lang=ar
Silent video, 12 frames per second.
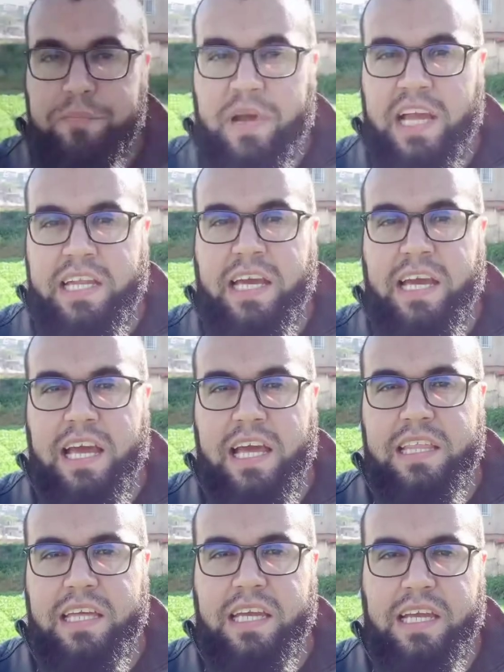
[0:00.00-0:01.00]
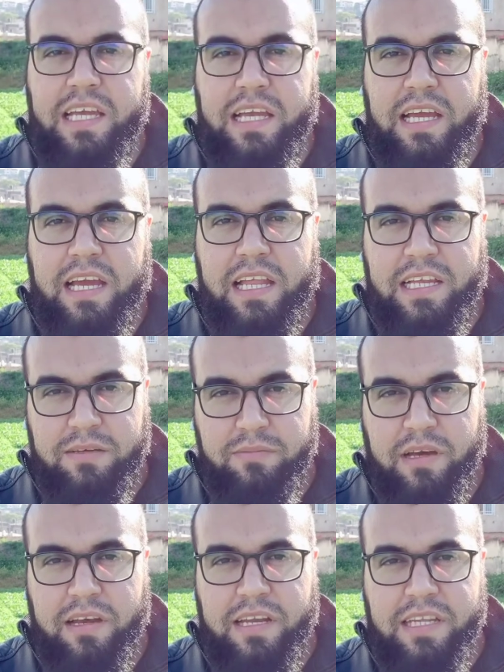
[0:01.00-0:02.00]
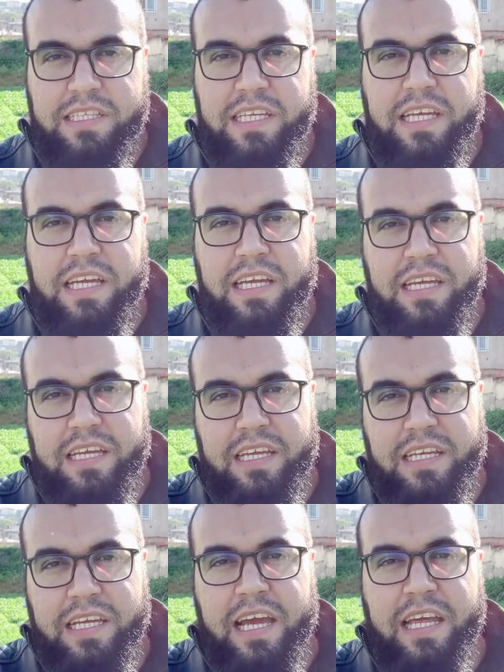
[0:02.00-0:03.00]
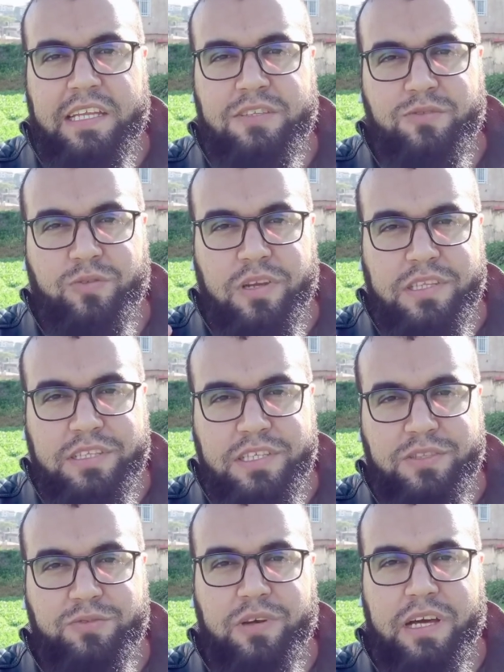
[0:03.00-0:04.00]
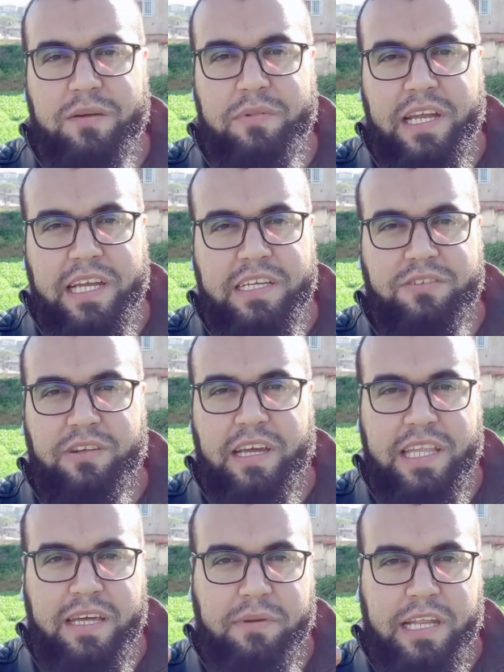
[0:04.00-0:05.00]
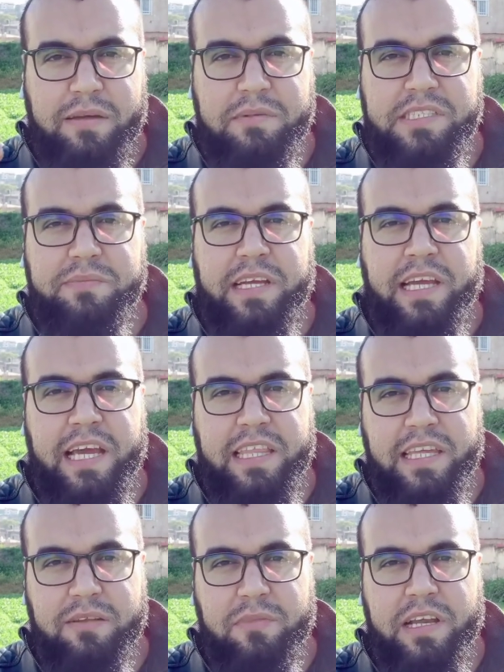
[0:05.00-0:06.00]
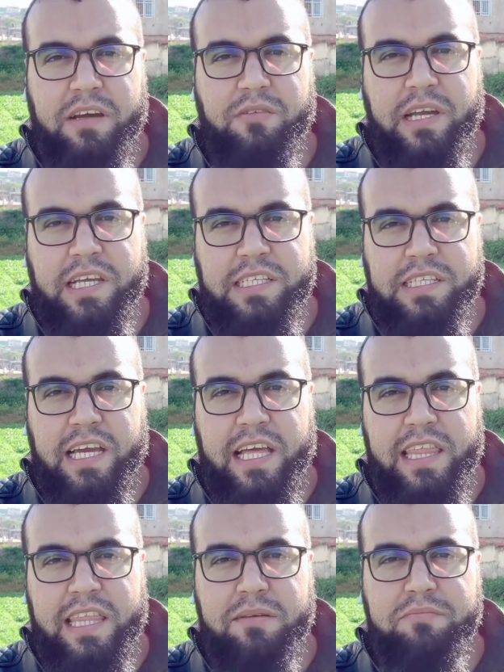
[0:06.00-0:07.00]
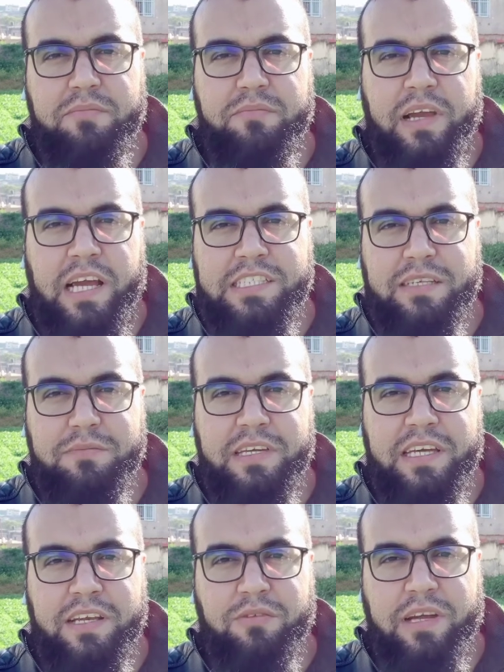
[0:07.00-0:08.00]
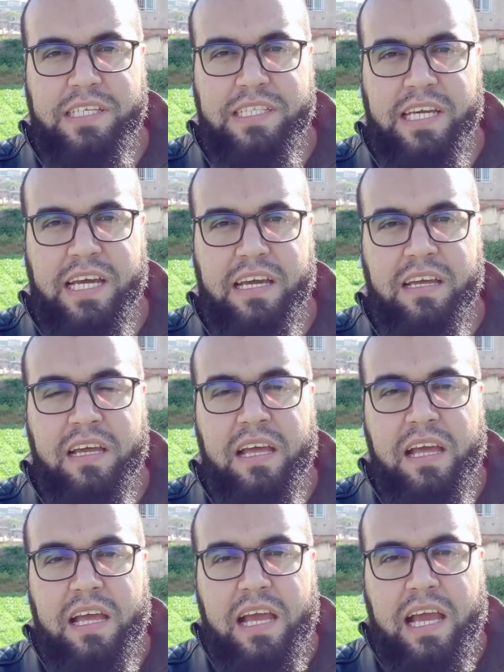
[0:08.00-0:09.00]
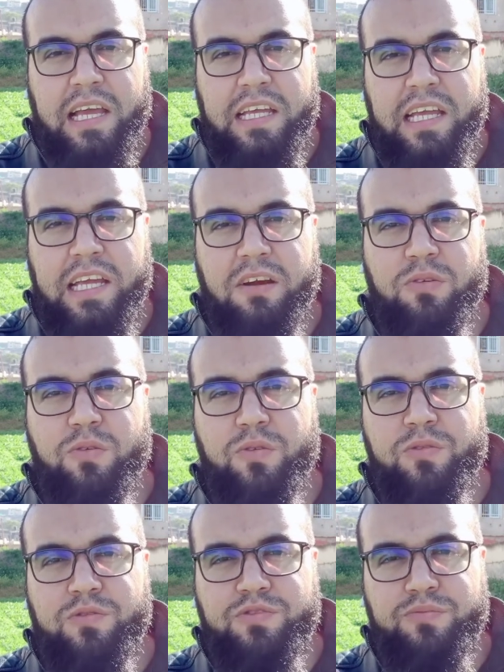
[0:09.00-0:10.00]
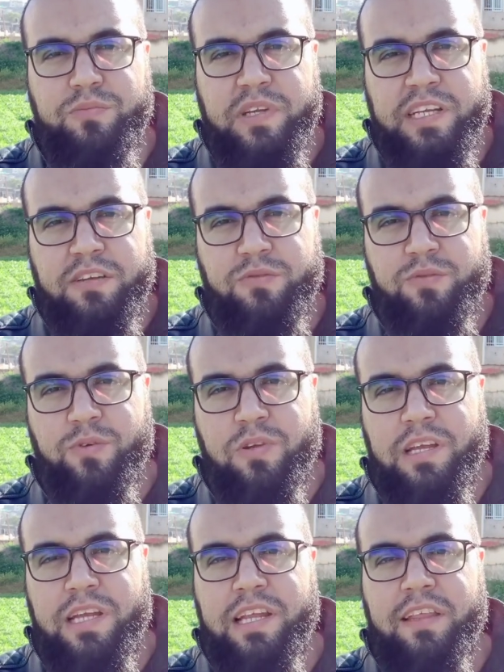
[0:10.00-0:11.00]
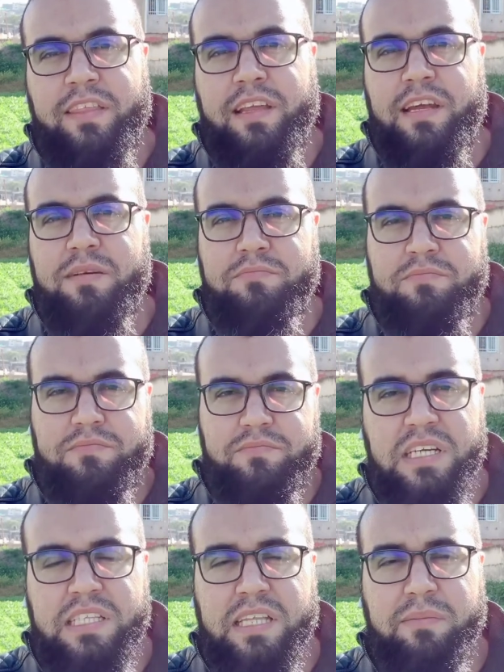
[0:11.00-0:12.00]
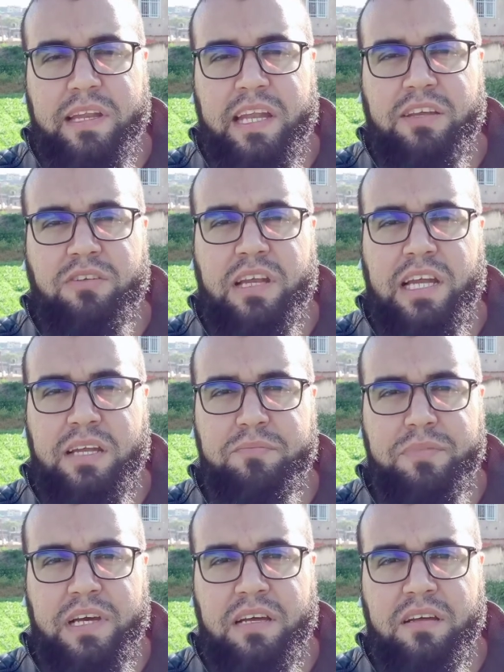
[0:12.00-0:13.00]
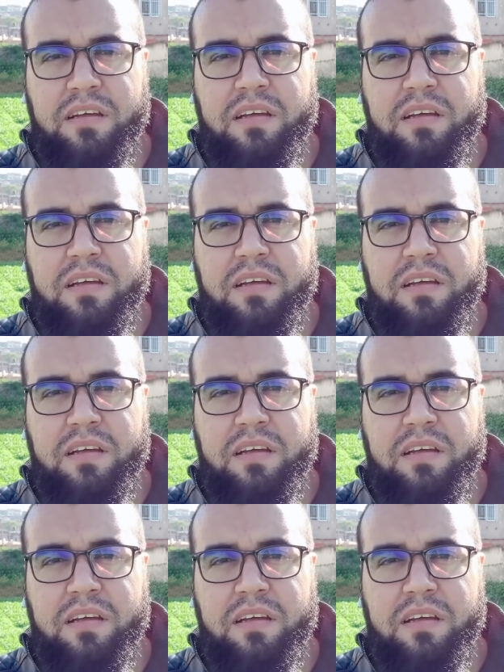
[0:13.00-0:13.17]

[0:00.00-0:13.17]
معنى هذه العبارة التي كانت ترددها ملائكة العذاب على مسمع هذه المرأة وهي تتعذب بحسب روايتها أي هي خروج من النور إلى الظلام طبعا أيها الأحبة